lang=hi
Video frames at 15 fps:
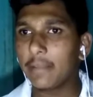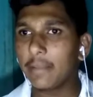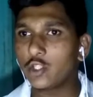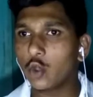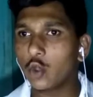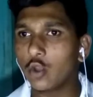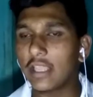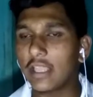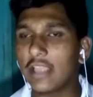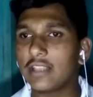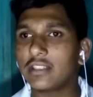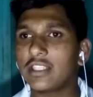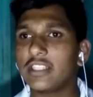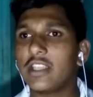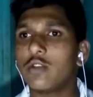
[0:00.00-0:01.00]
में जो होता है
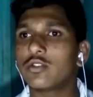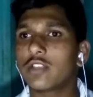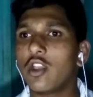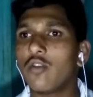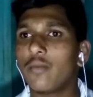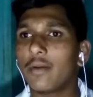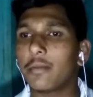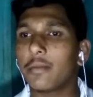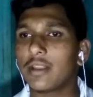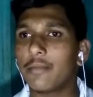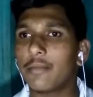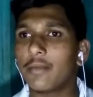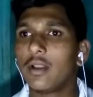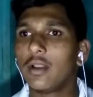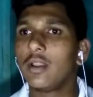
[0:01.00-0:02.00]
चीजें उसके ऊपर
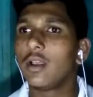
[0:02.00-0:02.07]
मतलब